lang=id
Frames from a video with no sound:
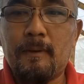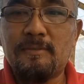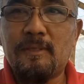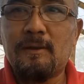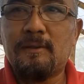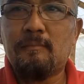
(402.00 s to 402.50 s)

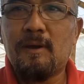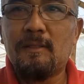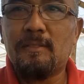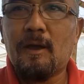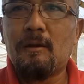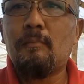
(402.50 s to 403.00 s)
Pasti ada
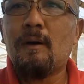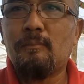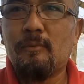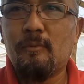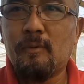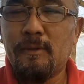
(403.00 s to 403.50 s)
mengatakan
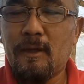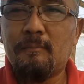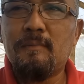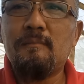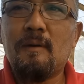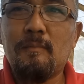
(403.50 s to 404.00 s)
mampu.
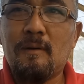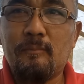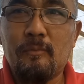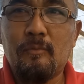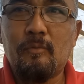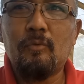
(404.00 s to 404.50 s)
Ya, memang
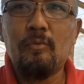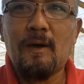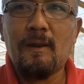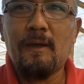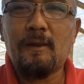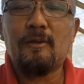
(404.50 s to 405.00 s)
mampu.
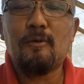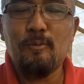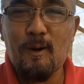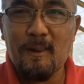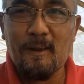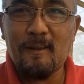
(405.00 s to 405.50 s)
Keluar air,
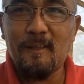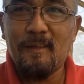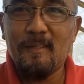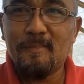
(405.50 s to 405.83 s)
keluar.